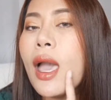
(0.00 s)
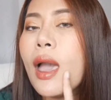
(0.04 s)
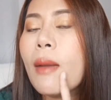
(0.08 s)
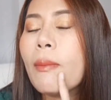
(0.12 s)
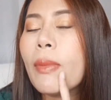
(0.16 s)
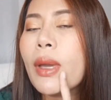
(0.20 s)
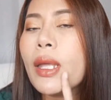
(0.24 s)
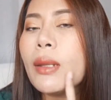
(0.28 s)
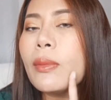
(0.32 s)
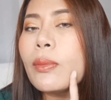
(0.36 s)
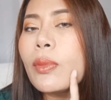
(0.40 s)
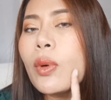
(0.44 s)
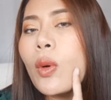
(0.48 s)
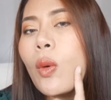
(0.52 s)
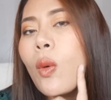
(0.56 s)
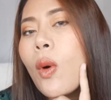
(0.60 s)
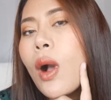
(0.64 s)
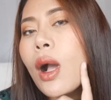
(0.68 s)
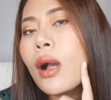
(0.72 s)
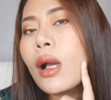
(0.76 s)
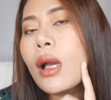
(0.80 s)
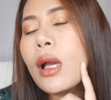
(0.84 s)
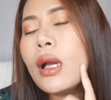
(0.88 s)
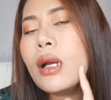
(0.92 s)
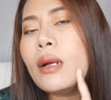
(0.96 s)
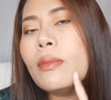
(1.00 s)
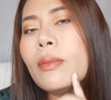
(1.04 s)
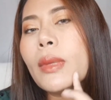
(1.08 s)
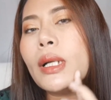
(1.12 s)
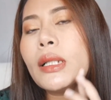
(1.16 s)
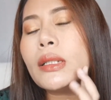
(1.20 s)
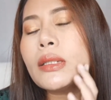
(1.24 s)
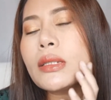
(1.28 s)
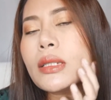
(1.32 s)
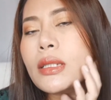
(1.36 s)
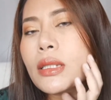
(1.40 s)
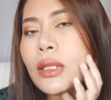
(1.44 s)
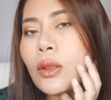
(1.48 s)
เป็นพวกเหมือน
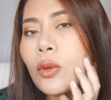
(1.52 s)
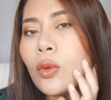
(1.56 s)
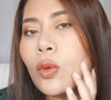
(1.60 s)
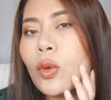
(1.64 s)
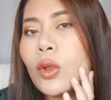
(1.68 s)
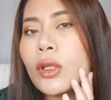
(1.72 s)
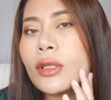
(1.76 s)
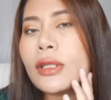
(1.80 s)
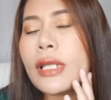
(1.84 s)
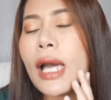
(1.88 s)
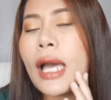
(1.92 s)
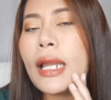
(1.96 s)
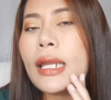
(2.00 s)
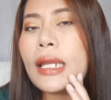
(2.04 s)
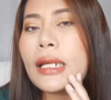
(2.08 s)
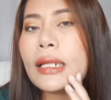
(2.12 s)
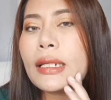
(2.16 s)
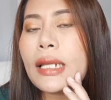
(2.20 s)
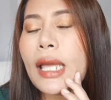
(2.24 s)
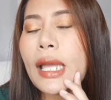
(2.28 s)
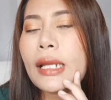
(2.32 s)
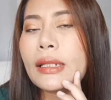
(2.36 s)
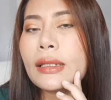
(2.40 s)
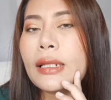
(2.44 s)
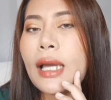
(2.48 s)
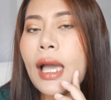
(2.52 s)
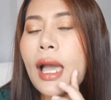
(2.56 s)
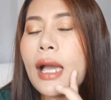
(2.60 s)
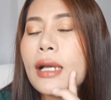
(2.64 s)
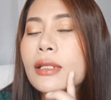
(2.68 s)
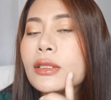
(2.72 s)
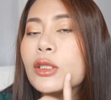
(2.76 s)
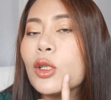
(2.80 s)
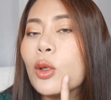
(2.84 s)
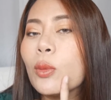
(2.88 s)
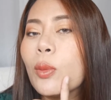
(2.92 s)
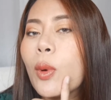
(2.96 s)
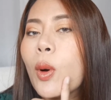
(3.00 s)
สิวอุดตันเล็กๆนะคะ
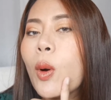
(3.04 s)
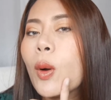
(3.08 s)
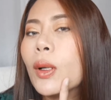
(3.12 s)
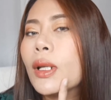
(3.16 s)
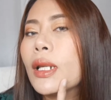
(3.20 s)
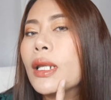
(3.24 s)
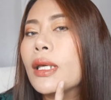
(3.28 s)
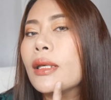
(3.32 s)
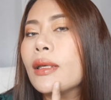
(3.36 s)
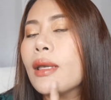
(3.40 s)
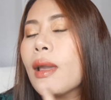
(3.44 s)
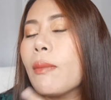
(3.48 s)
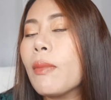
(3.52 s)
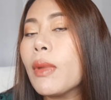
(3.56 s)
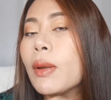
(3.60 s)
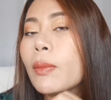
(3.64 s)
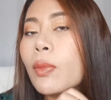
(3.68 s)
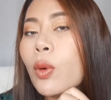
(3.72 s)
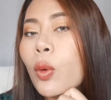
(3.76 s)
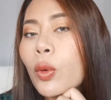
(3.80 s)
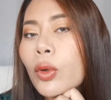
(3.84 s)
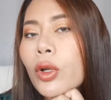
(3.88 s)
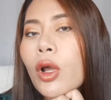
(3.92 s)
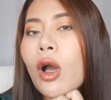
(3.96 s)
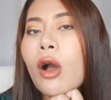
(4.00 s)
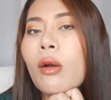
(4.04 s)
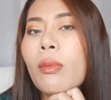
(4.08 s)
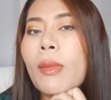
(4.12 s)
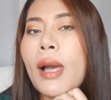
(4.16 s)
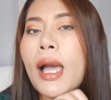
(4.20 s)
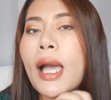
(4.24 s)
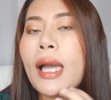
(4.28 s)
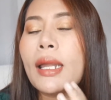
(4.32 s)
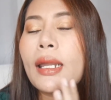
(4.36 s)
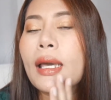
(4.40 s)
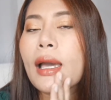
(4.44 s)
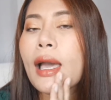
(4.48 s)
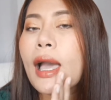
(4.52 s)
สิวผดอะไรเงี้ยมันผุดออกมา
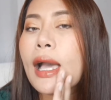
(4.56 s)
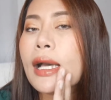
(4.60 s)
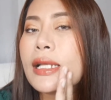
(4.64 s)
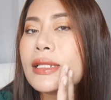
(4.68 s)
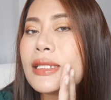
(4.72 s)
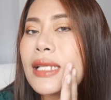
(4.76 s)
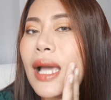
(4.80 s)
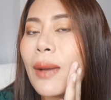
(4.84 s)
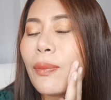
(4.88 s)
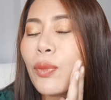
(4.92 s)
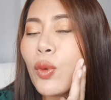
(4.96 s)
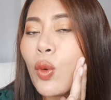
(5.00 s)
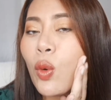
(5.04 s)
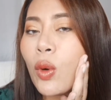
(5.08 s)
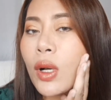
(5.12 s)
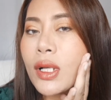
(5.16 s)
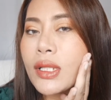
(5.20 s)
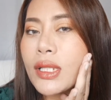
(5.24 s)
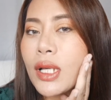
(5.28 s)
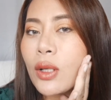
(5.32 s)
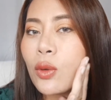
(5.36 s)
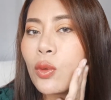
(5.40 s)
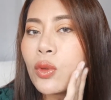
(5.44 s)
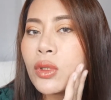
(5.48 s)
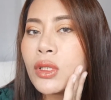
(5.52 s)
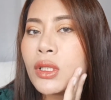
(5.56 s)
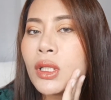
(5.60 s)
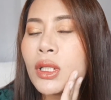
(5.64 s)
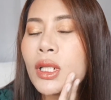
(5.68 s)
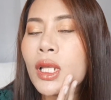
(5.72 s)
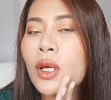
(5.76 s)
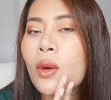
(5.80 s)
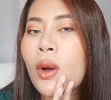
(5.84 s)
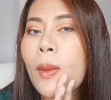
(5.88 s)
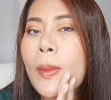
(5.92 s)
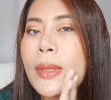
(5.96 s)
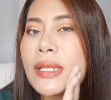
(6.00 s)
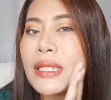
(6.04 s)
นะคะจับดูก็จะรู้สึกเลย
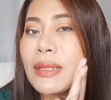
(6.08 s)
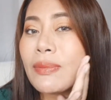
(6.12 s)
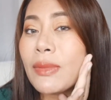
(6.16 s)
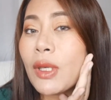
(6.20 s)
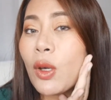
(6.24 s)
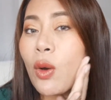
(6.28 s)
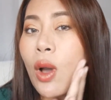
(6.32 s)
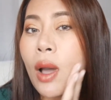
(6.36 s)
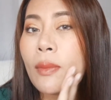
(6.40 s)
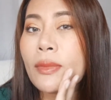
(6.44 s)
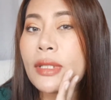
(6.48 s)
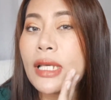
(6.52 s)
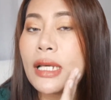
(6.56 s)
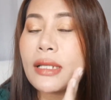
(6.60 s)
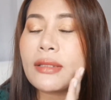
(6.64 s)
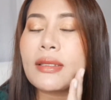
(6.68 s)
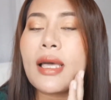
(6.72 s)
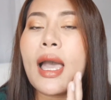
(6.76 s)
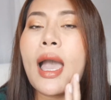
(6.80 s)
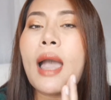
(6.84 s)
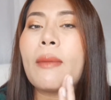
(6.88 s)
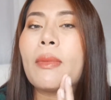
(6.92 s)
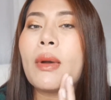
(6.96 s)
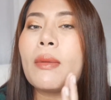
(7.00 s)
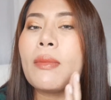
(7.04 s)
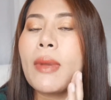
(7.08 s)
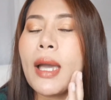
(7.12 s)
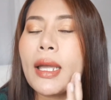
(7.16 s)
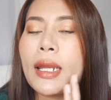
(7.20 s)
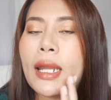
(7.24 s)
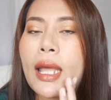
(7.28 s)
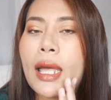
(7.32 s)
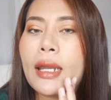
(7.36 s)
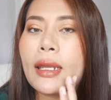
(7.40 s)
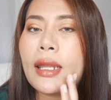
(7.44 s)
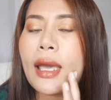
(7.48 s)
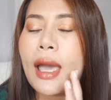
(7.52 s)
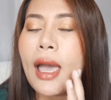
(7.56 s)
ว่ามันจะมีความสักสาประมาณ
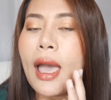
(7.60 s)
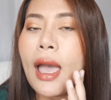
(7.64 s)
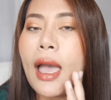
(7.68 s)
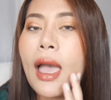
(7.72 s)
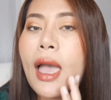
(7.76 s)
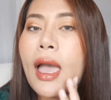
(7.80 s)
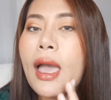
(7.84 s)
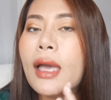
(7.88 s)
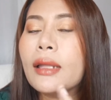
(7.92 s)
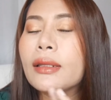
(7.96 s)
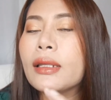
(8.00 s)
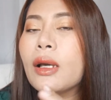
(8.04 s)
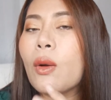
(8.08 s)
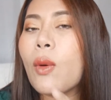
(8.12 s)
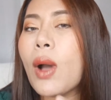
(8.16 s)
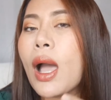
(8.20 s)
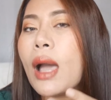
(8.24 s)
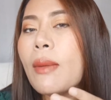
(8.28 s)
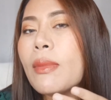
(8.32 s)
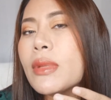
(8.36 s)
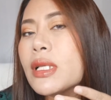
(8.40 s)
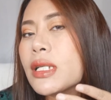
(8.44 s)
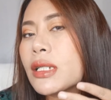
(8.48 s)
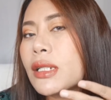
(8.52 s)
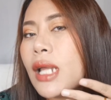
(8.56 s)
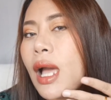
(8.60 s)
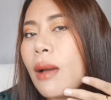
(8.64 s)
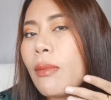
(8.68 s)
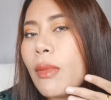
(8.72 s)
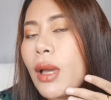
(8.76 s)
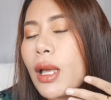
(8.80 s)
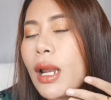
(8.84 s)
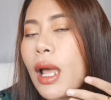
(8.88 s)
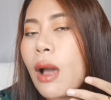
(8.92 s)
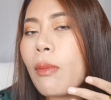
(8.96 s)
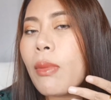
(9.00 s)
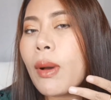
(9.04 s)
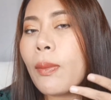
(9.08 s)
นั้นนะคะ แต่ว่ามันก็ทำให้
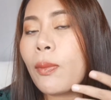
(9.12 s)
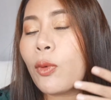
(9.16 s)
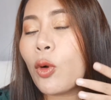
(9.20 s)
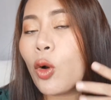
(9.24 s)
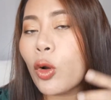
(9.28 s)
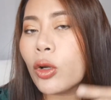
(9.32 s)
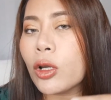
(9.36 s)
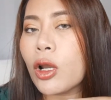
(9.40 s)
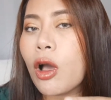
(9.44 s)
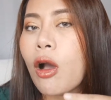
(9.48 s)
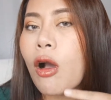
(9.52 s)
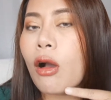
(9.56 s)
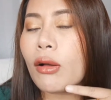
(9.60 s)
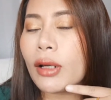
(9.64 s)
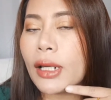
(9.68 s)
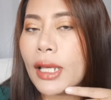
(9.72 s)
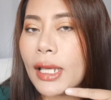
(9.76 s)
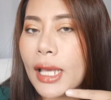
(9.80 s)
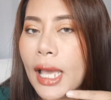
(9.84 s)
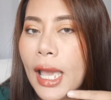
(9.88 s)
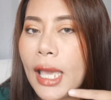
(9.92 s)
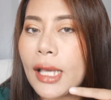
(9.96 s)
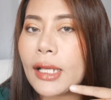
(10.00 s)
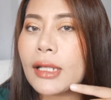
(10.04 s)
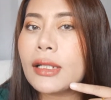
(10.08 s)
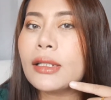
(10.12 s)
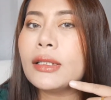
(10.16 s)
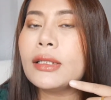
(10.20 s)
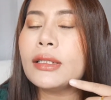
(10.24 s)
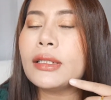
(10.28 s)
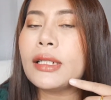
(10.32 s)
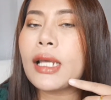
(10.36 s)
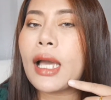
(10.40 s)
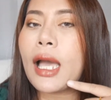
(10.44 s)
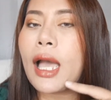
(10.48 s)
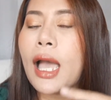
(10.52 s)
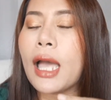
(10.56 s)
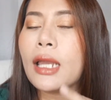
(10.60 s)
เราแบบกดออกได้ง่ายขึ้น
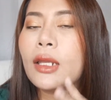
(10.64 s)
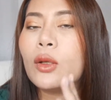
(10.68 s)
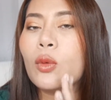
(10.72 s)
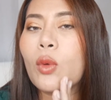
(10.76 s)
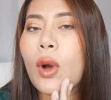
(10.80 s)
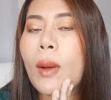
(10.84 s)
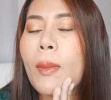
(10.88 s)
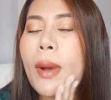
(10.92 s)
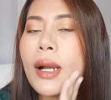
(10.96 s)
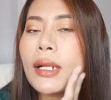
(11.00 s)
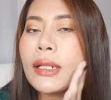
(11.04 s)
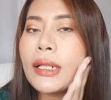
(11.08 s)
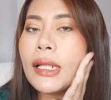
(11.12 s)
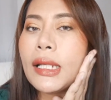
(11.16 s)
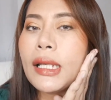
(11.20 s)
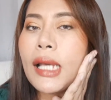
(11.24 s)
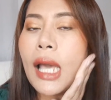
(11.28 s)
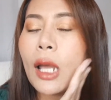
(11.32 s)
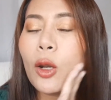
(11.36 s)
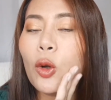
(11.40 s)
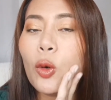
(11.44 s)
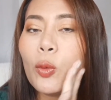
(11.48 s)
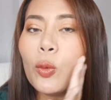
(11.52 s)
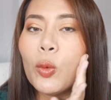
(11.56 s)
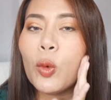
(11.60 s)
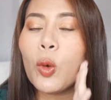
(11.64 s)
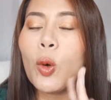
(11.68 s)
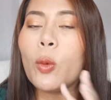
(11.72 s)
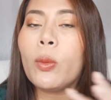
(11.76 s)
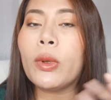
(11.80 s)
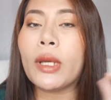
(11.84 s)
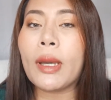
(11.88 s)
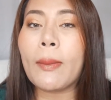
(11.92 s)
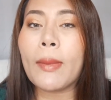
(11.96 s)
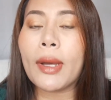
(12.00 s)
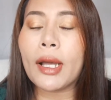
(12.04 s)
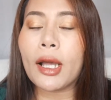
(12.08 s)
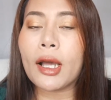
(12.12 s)
นะคะ หรือว่าบางทีอะรูปๆอย่าง
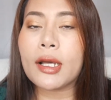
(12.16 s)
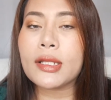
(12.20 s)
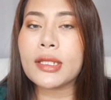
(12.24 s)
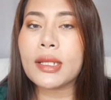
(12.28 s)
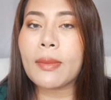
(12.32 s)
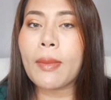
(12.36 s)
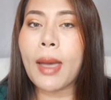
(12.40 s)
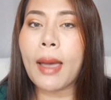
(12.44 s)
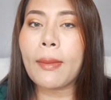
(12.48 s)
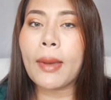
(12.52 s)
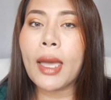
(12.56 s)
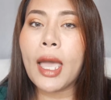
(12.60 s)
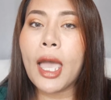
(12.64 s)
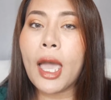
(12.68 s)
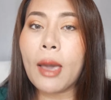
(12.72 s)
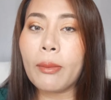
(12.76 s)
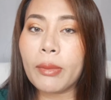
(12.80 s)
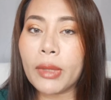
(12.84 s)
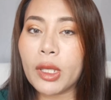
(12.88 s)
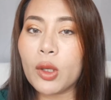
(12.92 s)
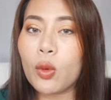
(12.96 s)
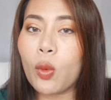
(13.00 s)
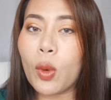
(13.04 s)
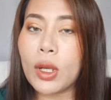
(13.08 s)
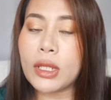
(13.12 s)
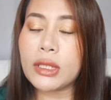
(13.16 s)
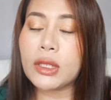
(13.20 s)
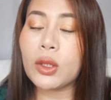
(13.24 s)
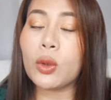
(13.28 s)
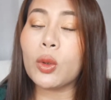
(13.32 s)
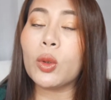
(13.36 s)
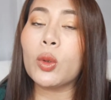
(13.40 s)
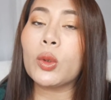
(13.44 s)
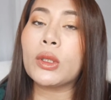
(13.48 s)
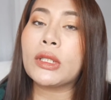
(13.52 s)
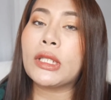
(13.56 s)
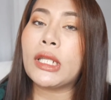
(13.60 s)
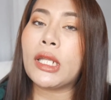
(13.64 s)
เงี้ยมันก็จะแบบมีหัวสิวห
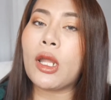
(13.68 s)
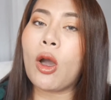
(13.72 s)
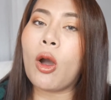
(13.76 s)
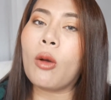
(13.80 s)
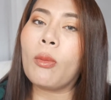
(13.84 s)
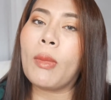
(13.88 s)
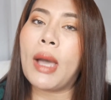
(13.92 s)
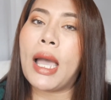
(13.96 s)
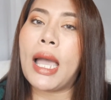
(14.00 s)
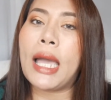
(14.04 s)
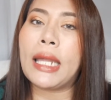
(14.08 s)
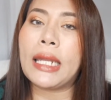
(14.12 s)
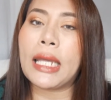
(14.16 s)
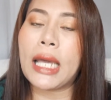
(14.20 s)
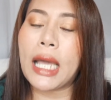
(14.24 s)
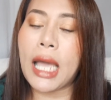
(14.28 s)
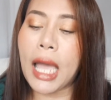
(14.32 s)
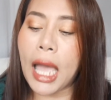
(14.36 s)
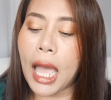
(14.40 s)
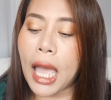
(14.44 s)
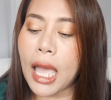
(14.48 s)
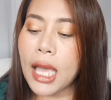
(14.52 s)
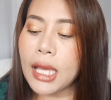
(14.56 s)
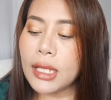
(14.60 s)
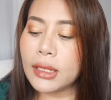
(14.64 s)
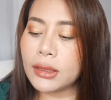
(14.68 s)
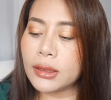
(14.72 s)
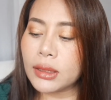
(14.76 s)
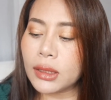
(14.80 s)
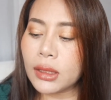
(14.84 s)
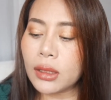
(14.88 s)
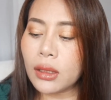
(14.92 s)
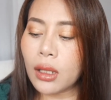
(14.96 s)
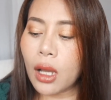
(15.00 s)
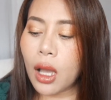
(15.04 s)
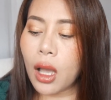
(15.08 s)
ลุดติดออกมานะคะ ซึ่ง